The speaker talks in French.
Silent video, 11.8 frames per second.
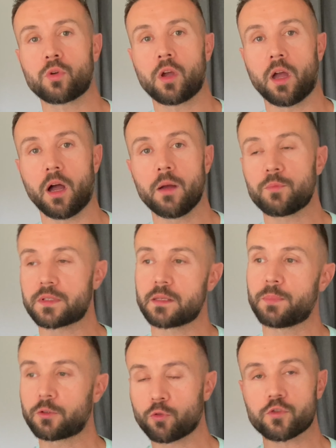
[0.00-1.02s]
Hein Puis c'est
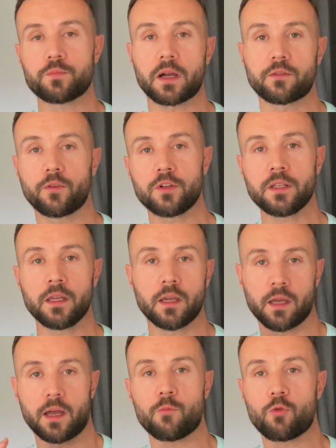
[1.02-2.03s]
pas ton smartphone
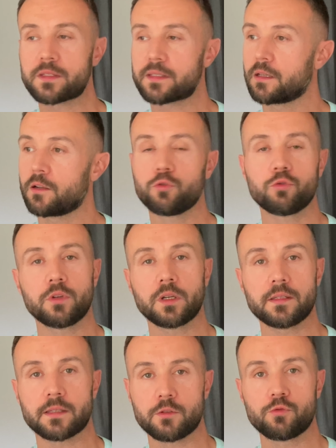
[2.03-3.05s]
à moins 50
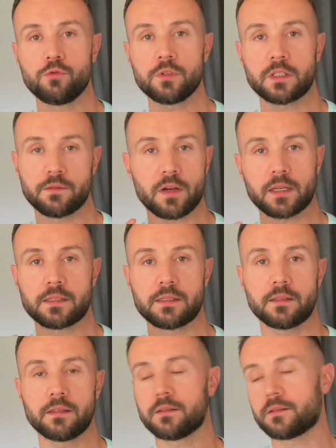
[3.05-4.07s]
degrés Celsius qui va
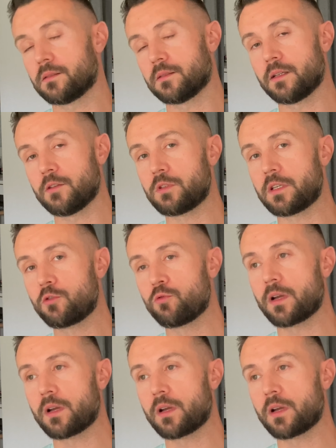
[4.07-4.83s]
résister euh, à une quelconque